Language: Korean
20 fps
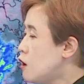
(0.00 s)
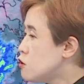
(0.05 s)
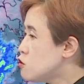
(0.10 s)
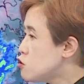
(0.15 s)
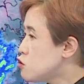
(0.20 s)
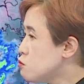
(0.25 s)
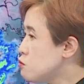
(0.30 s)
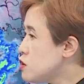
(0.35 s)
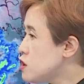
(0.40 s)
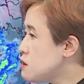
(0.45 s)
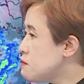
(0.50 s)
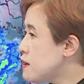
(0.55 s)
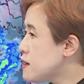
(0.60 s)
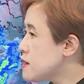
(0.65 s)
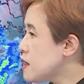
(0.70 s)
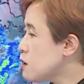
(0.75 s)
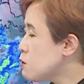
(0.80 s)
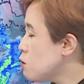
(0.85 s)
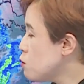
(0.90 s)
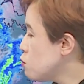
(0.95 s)
중부지방
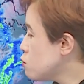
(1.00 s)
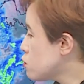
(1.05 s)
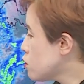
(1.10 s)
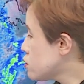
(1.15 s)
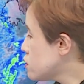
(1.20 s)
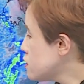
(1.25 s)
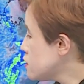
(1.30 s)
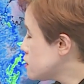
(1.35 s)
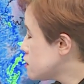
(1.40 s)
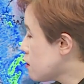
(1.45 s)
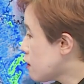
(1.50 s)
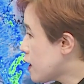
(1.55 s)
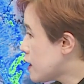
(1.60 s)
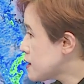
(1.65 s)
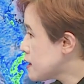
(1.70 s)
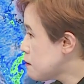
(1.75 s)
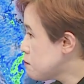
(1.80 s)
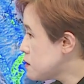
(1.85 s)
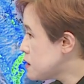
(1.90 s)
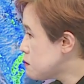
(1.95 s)
상공으로는 영하
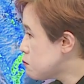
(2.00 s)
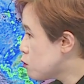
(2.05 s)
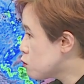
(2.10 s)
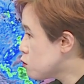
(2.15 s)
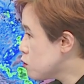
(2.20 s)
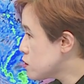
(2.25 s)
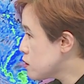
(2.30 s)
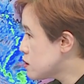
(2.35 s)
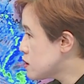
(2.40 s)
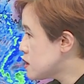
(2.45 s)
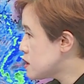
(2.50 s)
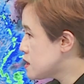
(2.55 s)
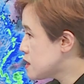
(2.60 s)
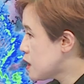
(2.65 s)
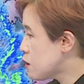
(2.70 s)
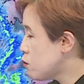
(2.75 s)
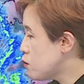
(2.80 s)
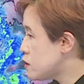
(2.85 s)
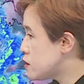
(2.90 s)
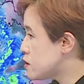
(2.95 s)
35도선이
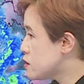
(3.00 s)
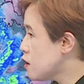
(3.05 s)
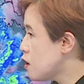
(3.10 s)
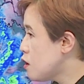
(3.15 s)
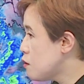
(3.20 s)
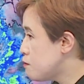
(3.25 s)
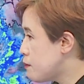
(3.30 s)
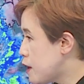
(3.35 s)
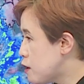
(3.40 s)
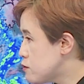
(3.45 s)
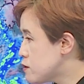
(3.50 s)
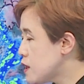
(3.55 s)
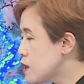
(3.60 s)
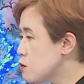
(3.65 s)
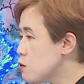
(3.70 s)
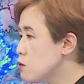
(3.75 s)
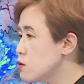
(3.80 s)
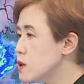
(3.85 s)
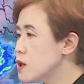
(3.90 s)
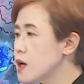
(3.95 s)
지나고 있어 매우
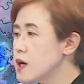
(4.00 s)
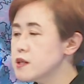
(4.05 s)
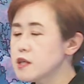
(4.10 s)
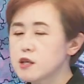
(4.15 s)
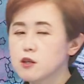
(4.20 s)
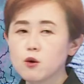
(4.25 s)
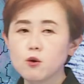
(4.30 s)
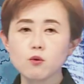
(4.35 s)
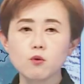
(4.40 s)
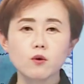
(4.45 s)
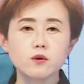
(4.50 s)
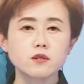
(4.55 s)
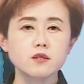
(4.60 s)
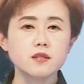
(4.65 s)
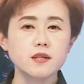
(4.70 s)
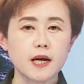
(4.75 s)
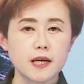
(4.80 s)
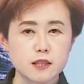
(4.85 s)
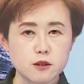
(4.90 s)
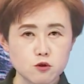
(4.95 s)
찬 공기가 내려온
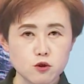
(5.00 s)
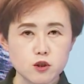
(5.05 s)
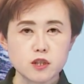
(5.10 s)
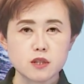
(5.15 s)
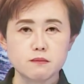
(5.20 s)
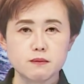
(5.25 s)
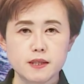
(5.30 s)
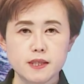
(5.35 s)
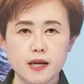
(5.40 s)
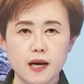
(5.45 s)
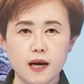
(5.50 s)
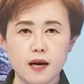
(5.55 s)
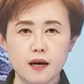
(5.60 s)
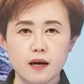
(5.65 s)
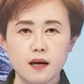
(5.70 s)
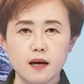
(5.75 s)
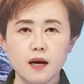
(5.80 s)
것을 알 수 있습니다.